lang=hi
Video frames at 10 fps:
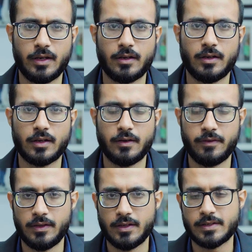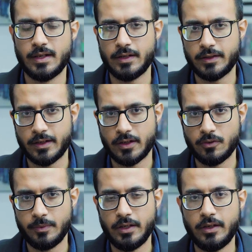एक काफ़ी हद तक सेलिंग देखने
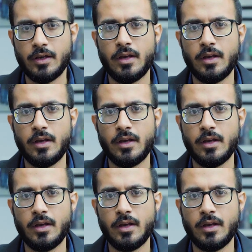को मिली